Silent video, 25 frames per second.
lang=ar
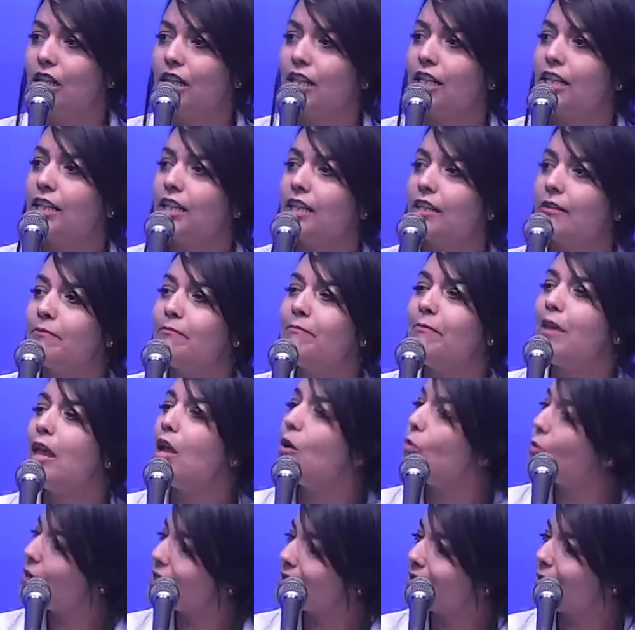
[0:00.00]
آه، ما
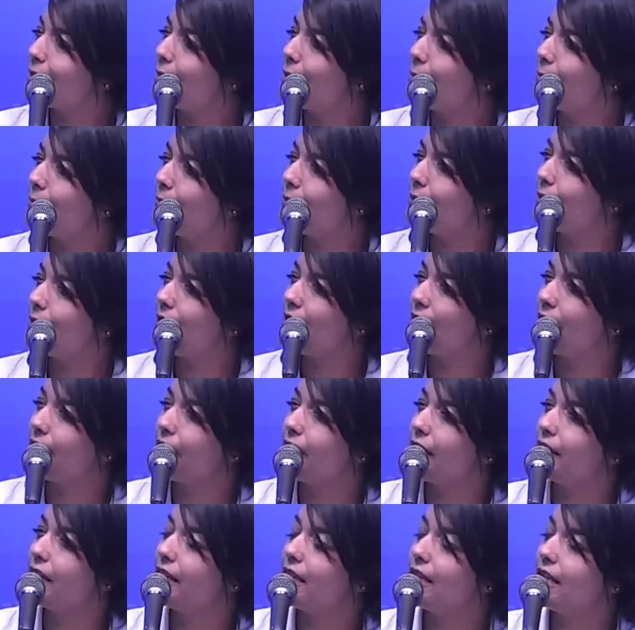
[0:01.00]
هو سبب
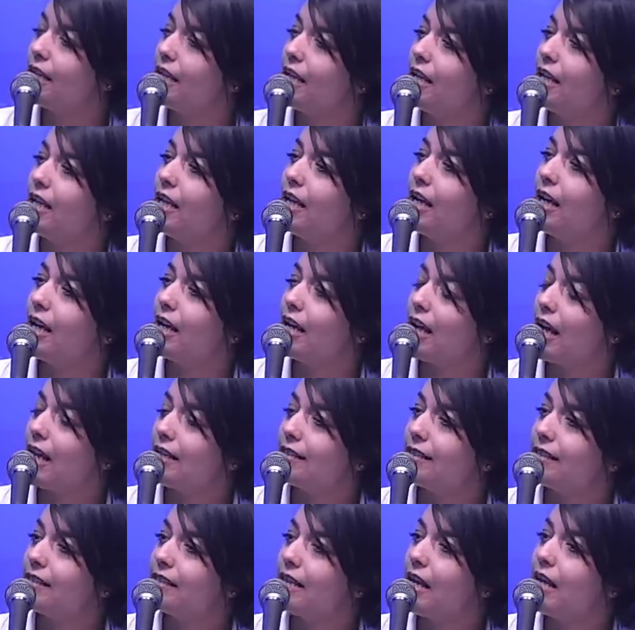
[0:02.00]
هذه آه،
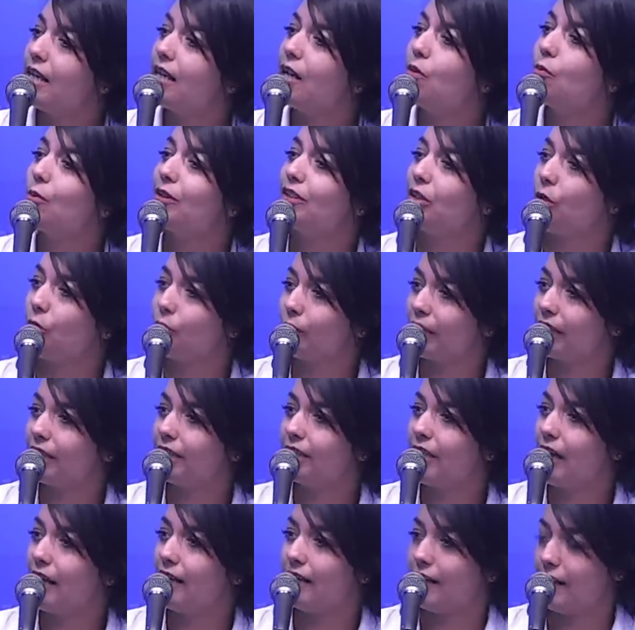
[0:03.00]
الزيارة
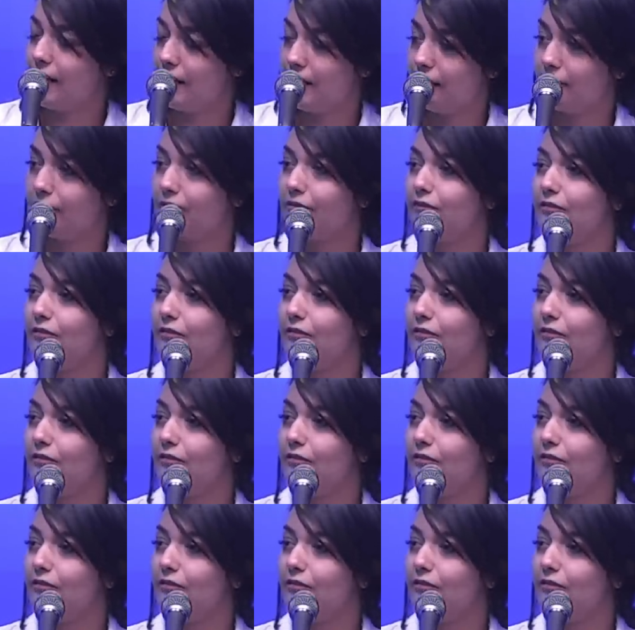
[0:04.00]
وتوقيتها الآن؟